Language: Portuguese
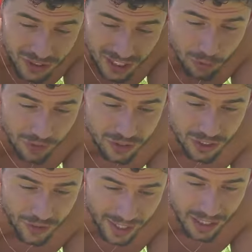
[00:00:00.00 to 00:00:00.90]
isso é que o vídeo
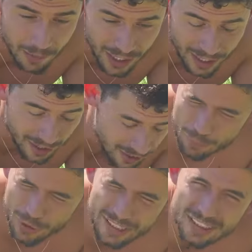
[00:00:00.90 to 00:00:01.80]
saiu daquela maneira.
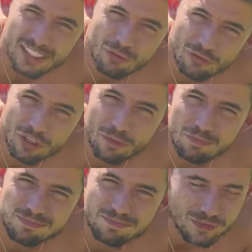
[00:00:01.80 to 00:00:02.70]
Podia ter sido um vídeo
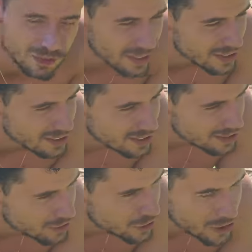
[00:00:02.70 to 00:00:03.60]
foda-se
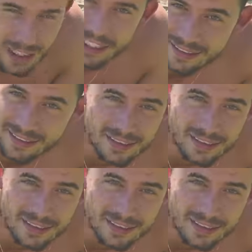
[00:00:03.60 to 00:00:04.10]
excelente